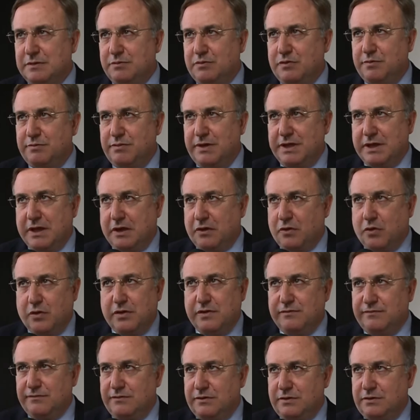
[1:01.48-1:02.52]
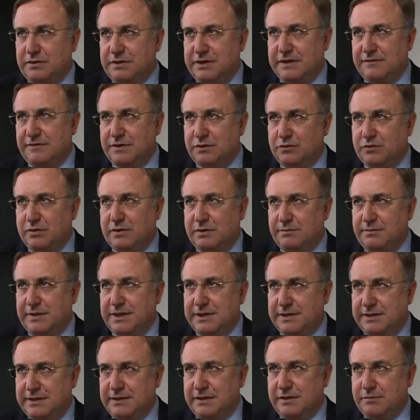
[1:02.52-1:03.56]
pubbliche coinvolte
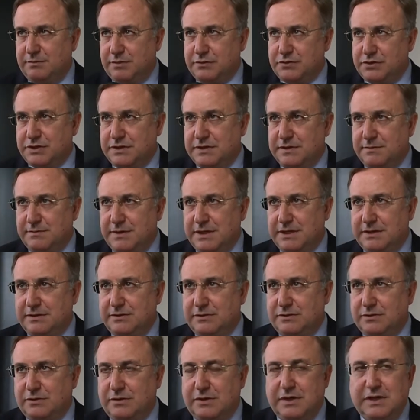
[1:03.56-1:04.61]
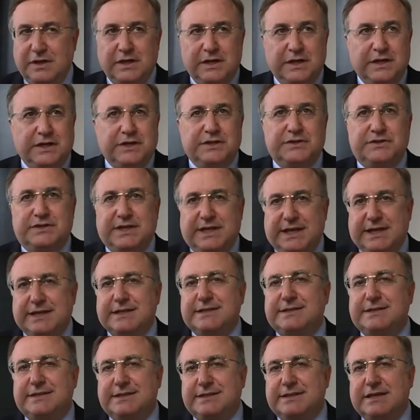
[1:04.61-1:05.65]
eventualmente nel procedimento. Sarà il
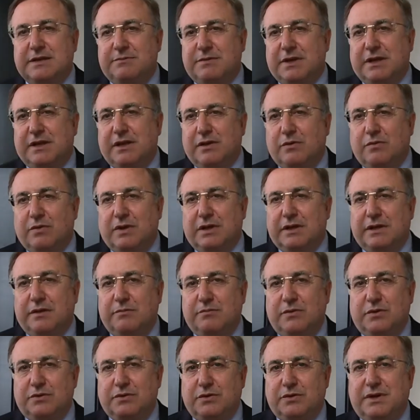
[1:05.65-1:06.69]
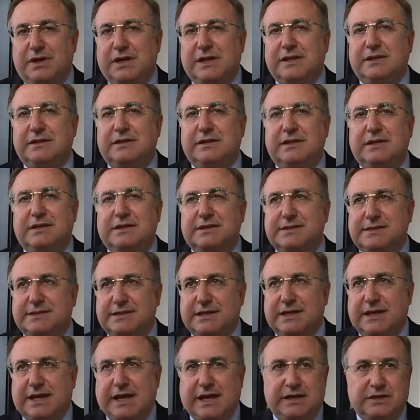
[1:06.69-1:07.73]
sistema che in qualche modo
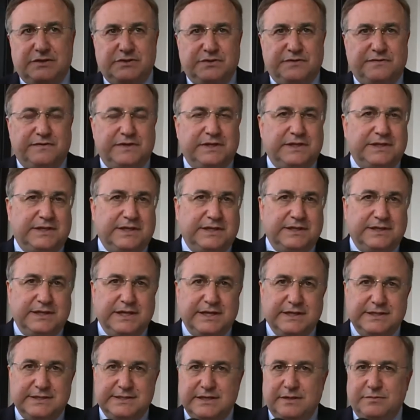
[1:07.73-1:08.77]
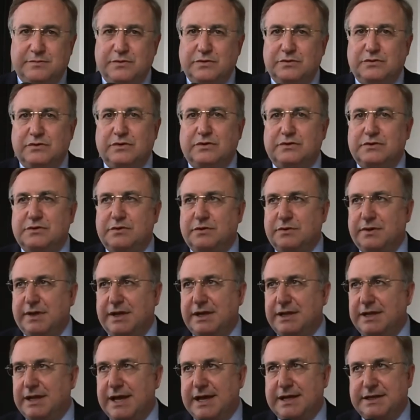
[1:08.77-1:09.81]
reindirizzerà la sovrintendenza piuttosto che
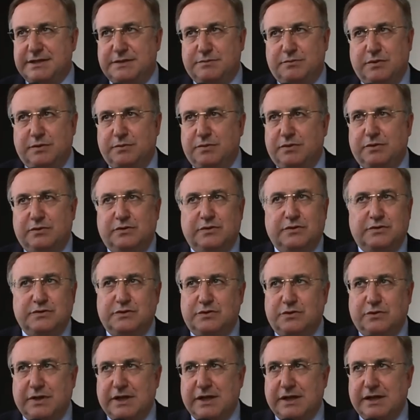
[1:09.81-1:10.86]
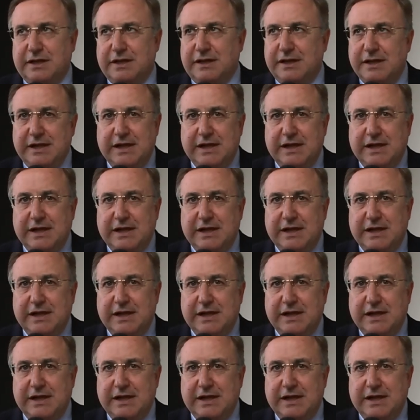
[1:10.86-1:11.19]
all'ASP, piuttosto che